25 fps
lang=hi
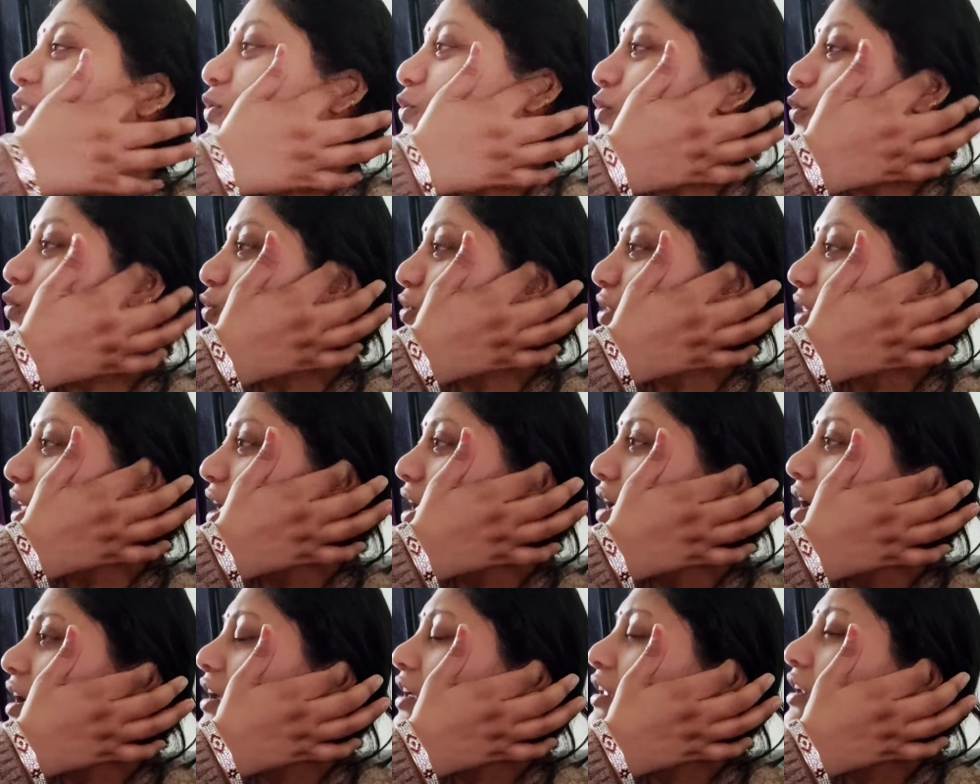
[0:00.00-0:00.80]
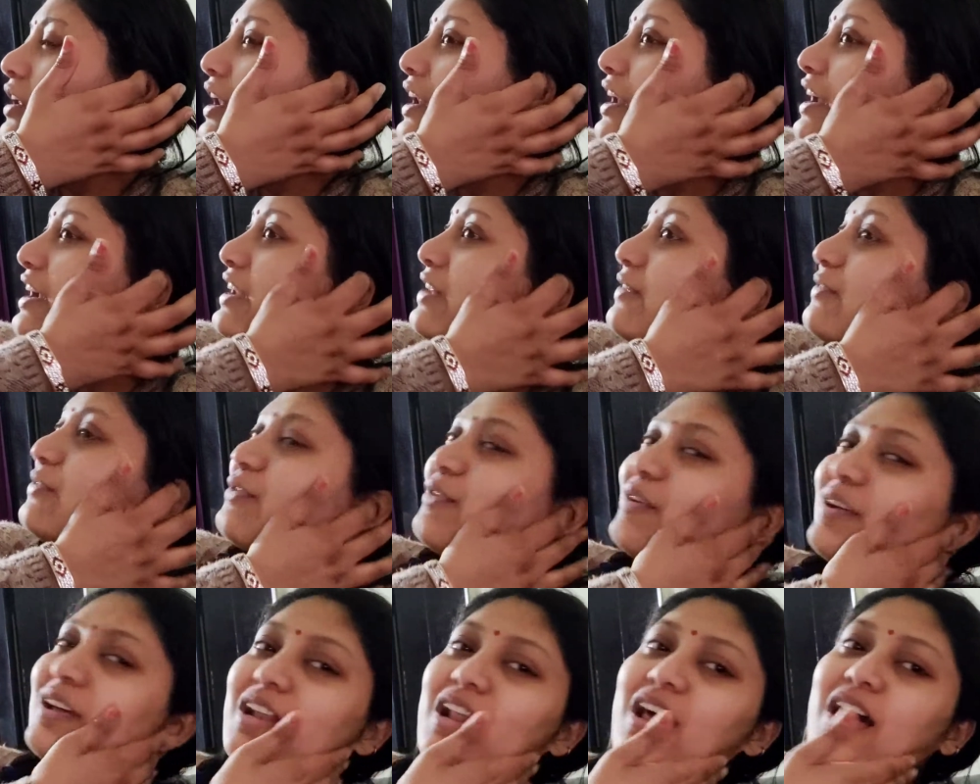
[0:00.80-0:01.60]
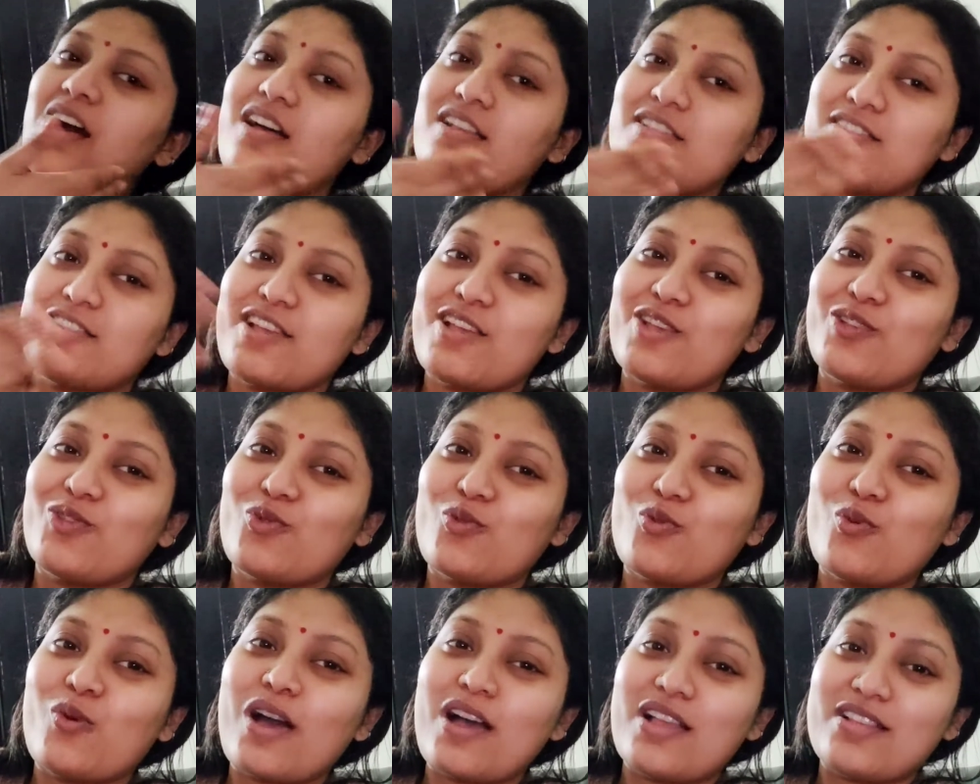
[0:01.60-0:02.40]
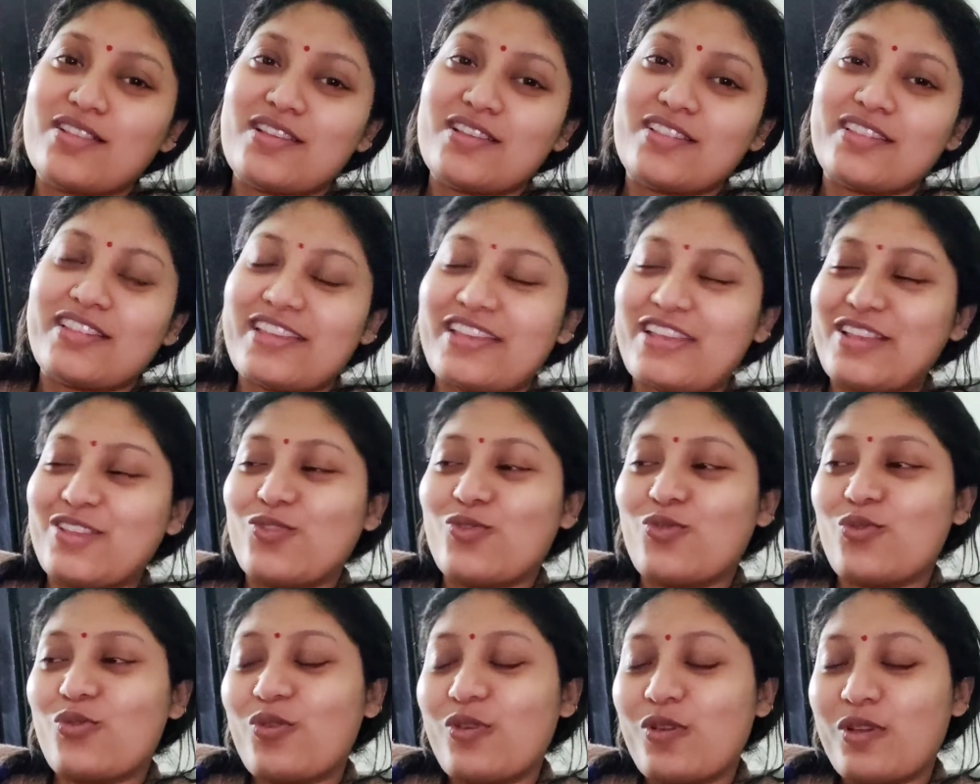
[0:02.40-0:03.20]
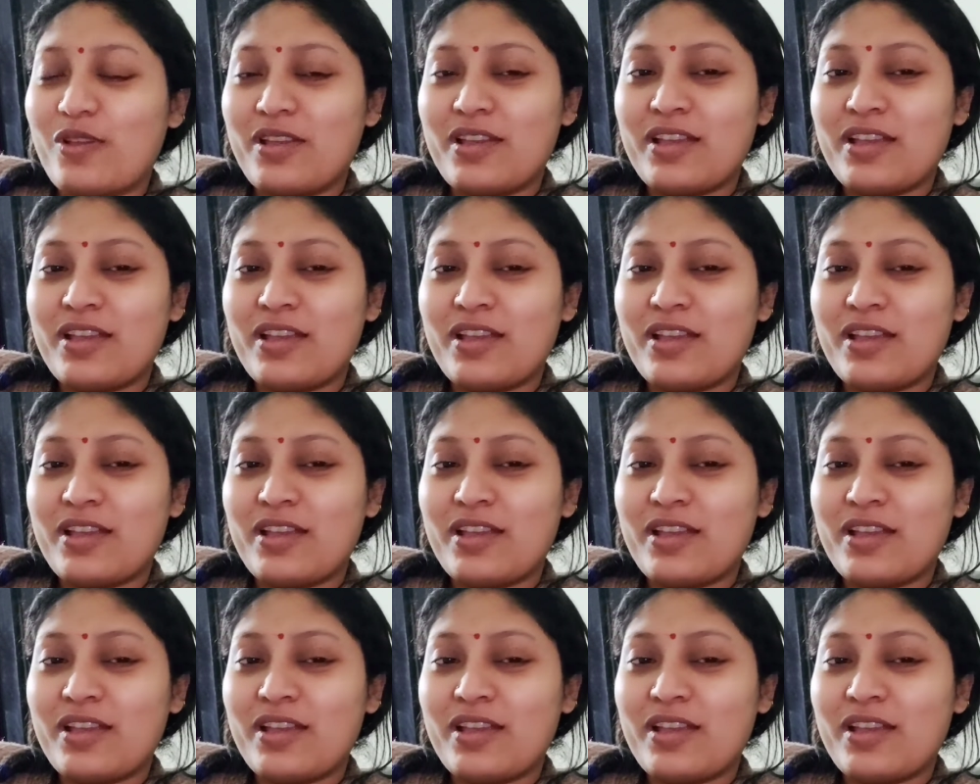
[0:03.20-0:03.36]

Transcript: तो होता है हाँ रिलेटिव्स वगैरह आ जाए तो आ जाते हैं तो